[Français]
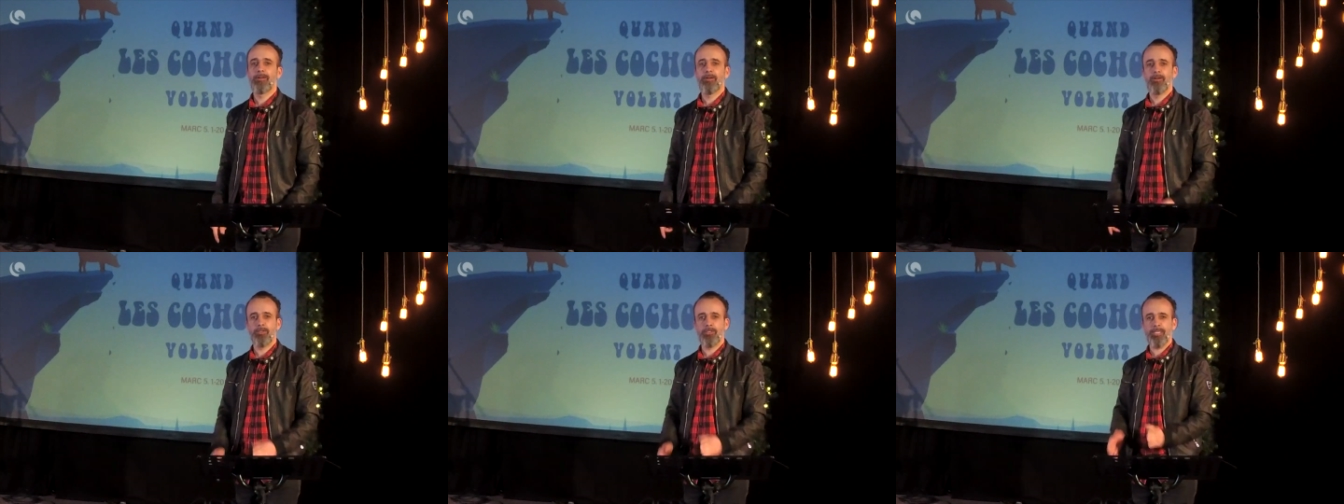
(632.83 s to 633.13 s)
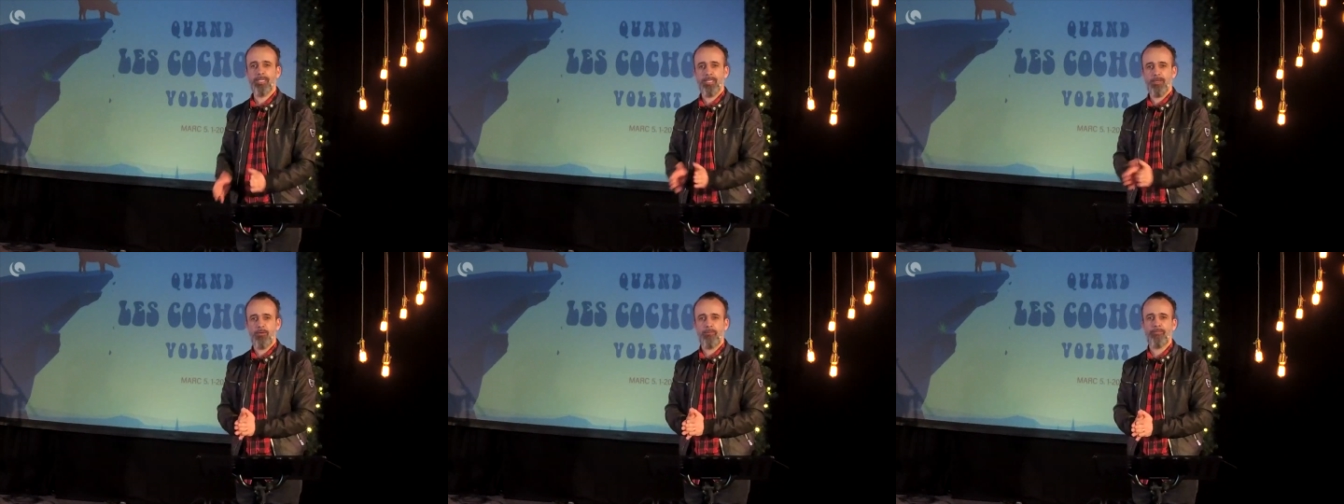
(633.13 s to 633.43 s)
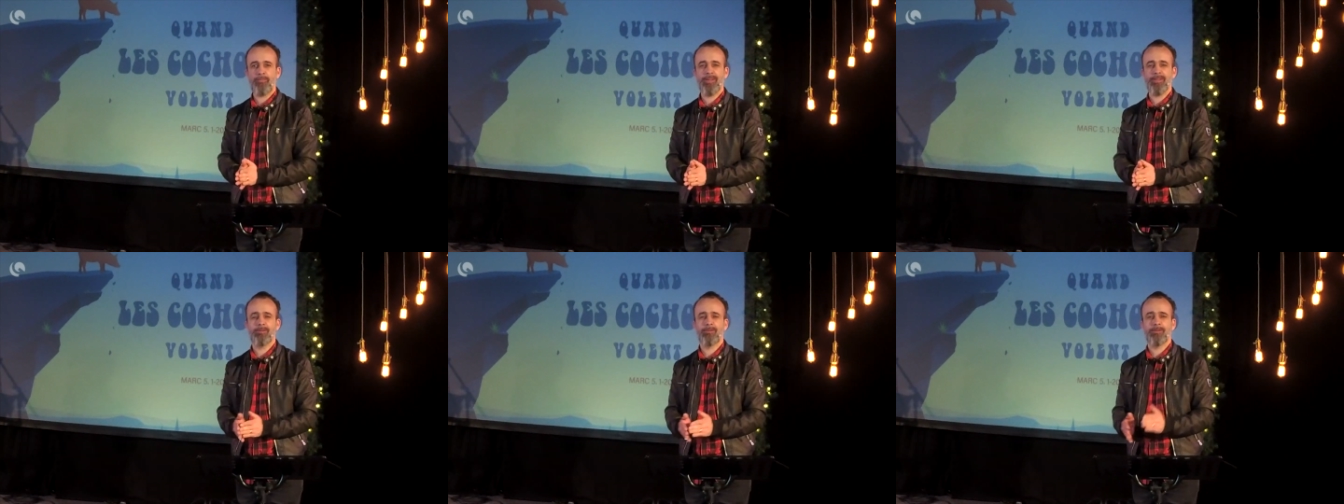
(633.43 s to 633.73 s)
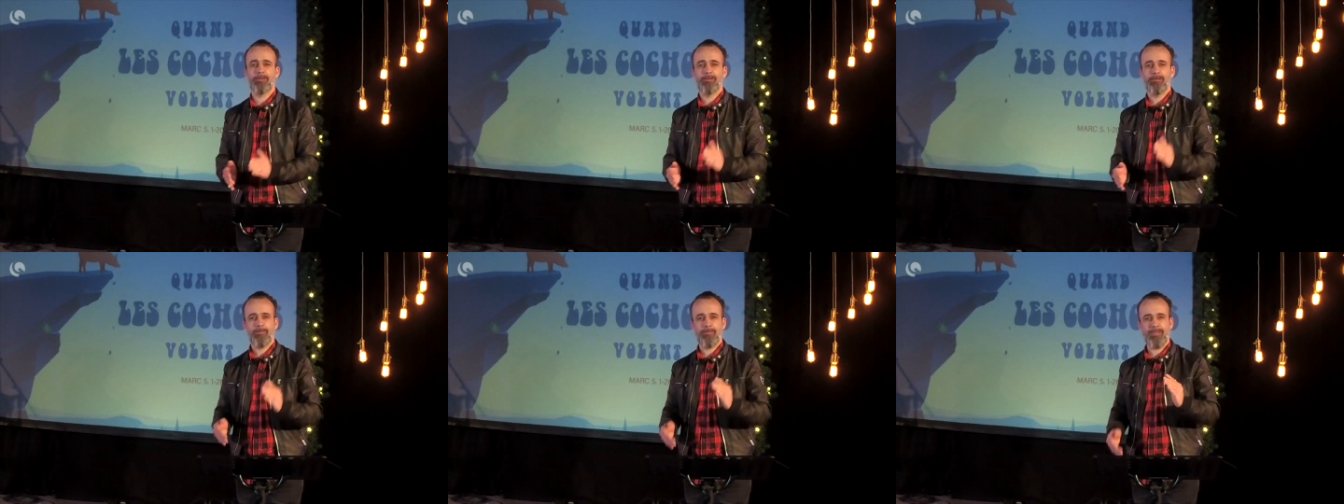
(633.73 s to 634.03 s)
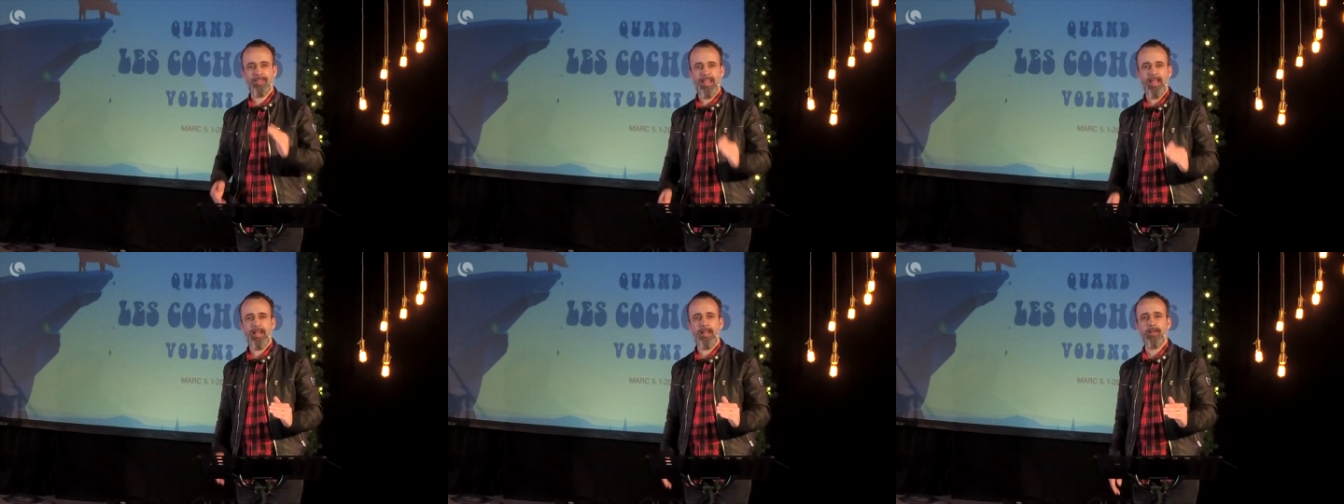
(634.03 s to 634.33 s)
en triomphant
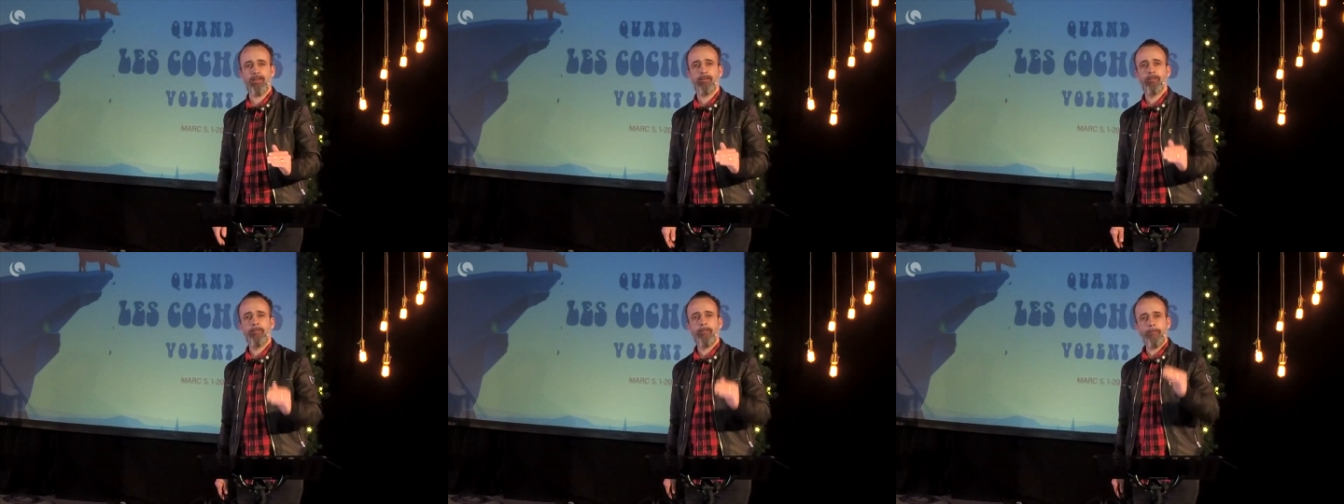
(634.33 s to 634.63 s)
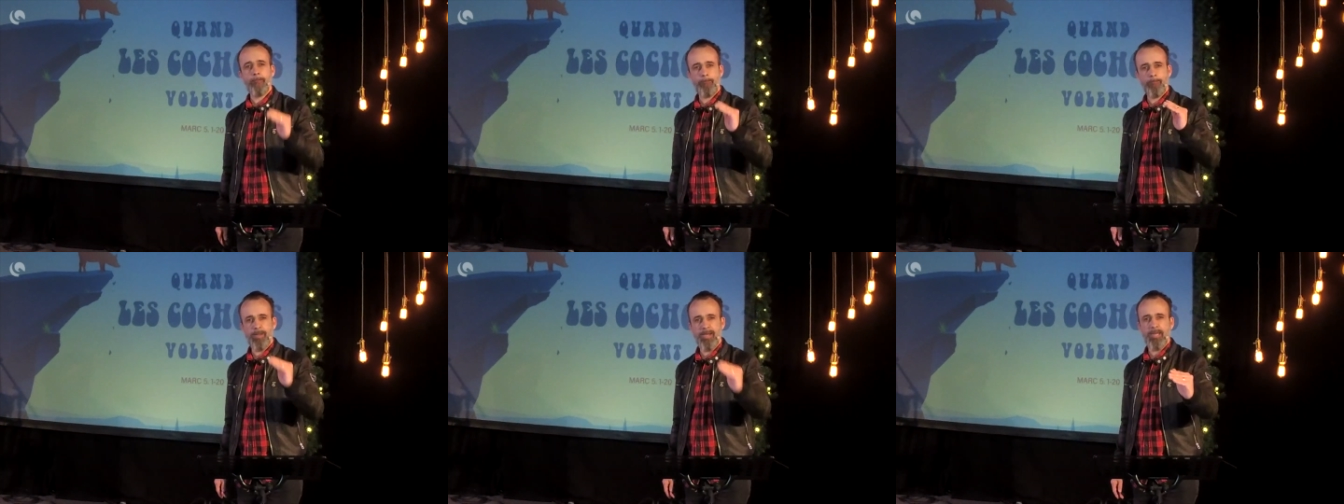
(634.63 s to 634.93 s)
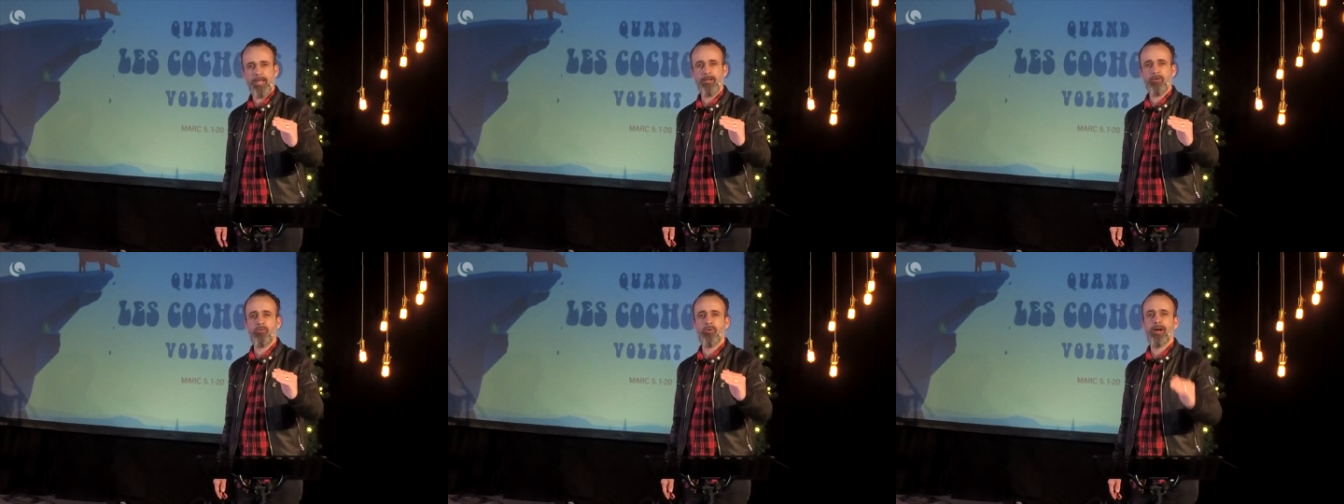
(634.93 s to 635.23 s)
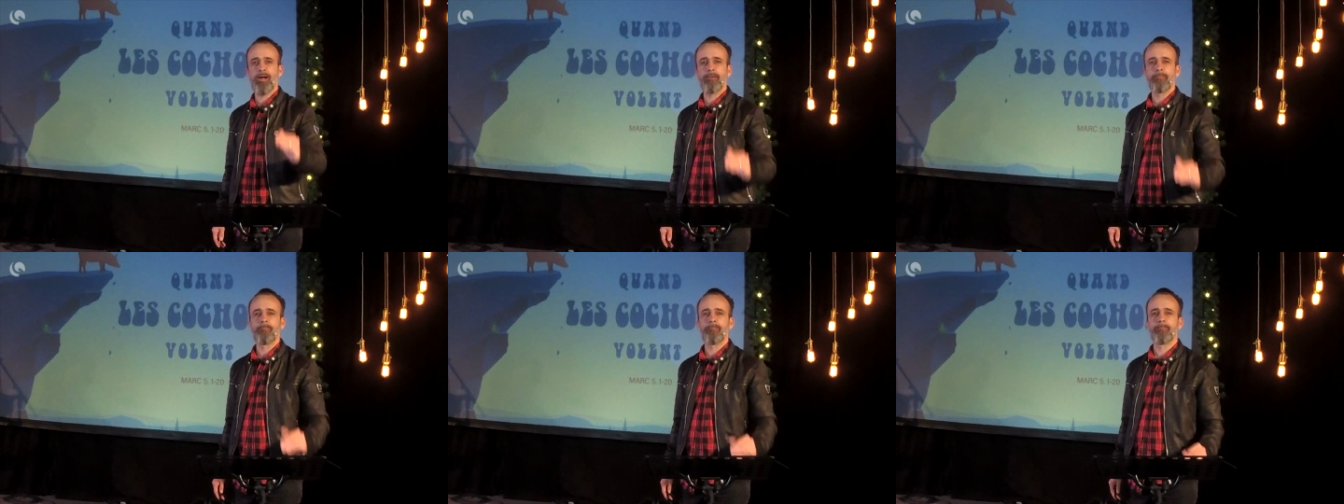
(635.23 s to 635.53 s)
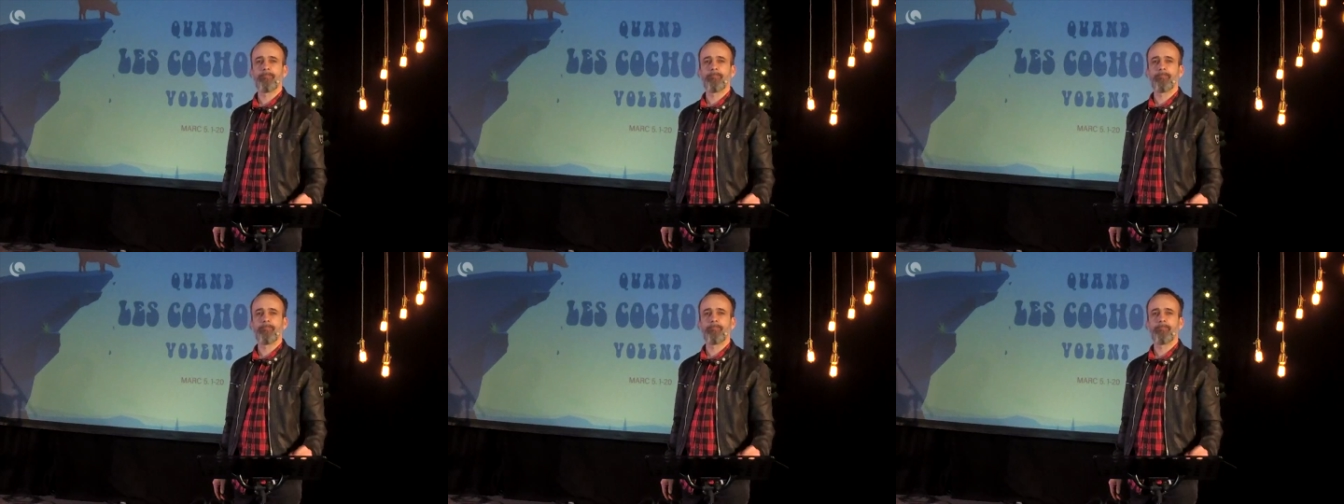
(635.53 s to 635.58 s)
d'elles par la croix.